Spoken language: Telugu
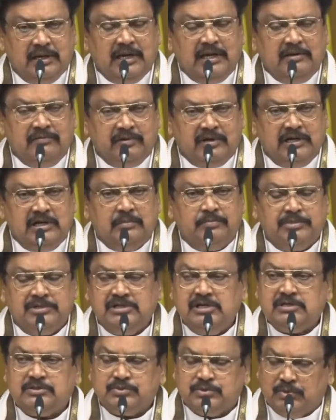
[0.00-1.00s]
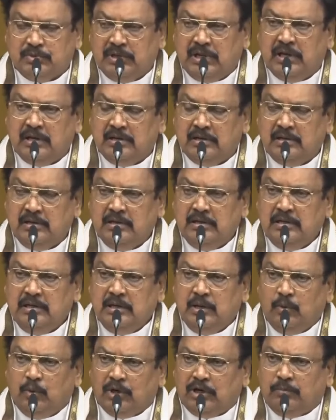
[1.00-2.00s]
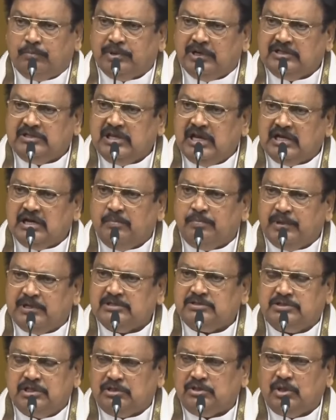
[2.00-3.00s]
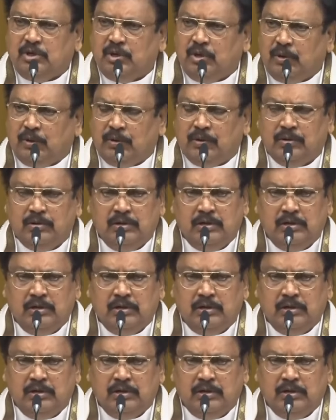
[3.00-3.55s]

నేను విజ్ఞప్తి చేస్తున్నా ఒక ప్రత్యేక పరిస్థితుల్లో